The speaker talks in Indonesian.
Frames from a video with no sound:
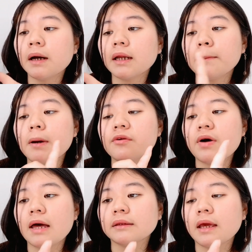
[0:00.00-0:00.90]
mengenai
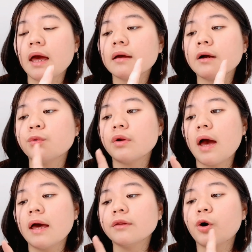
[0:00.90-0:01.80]
manfaatnya,
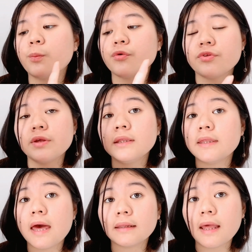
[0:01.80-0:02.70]
kegunaan, komposisi,
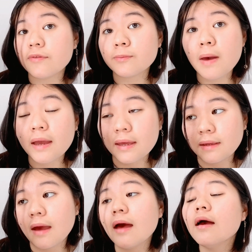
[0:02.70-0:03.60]
dan lain
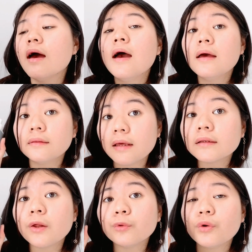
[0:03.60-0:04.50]
sebagainya.
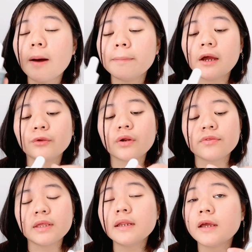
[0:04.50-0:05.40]
Dan kalau untuk aplikatornya
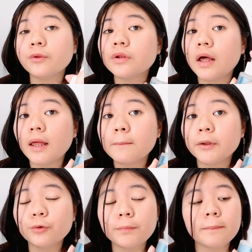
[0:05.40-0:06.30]
sendiri, dia itu dalam
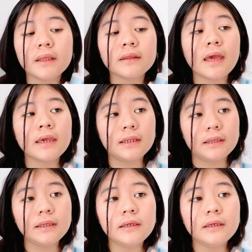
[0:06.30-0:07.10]
bentuk pipet kayak gini.